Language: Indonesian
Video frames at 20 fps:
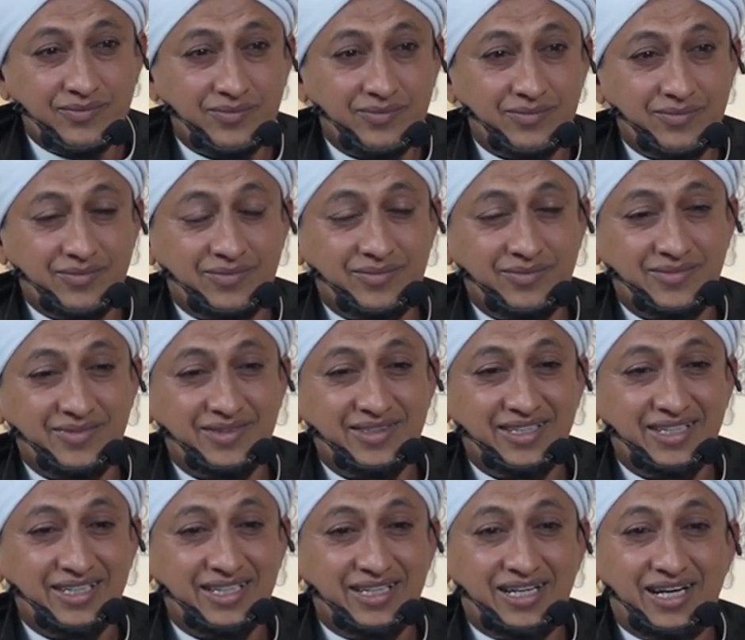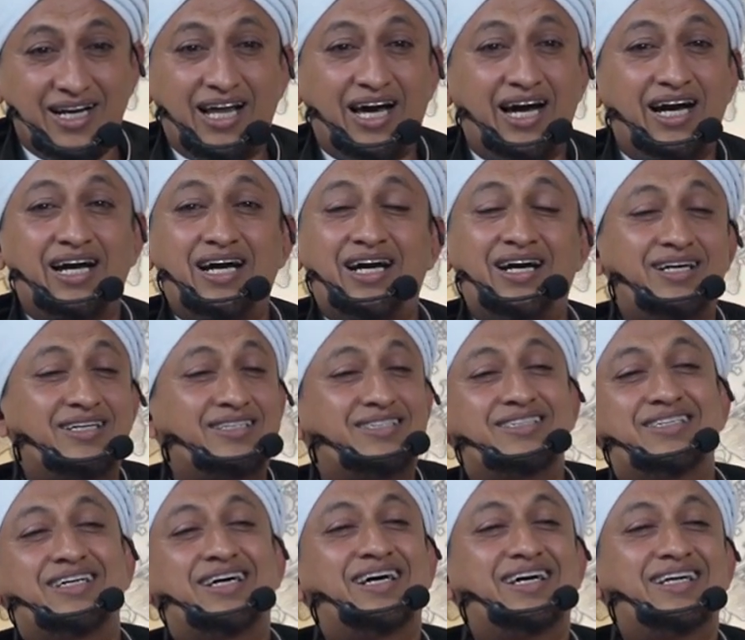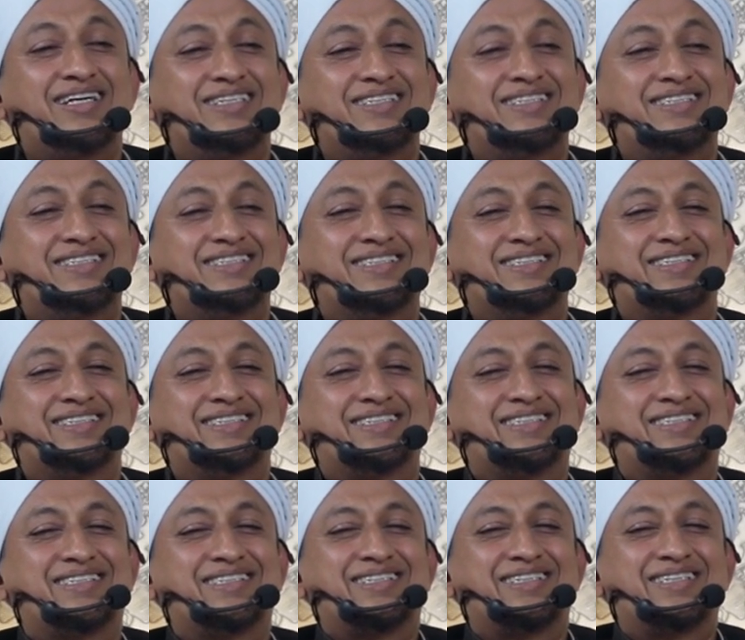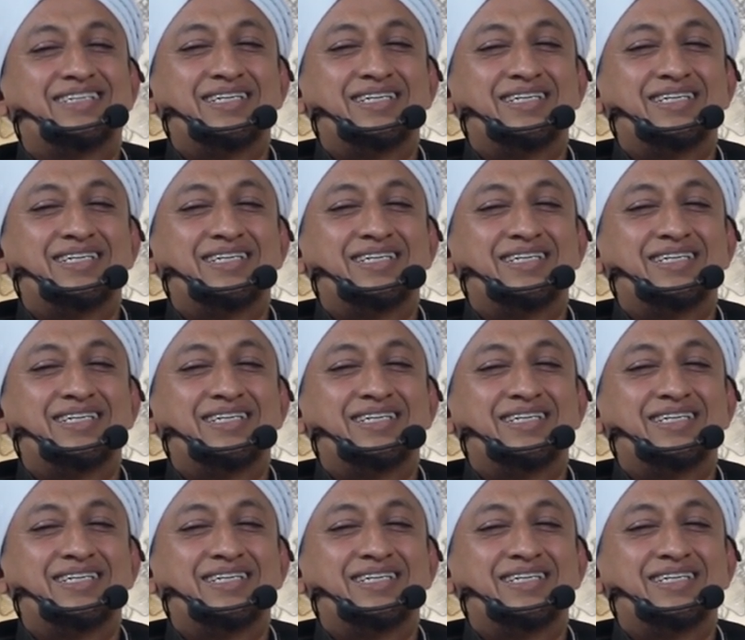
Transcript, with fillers: hmm, langka sekali nah,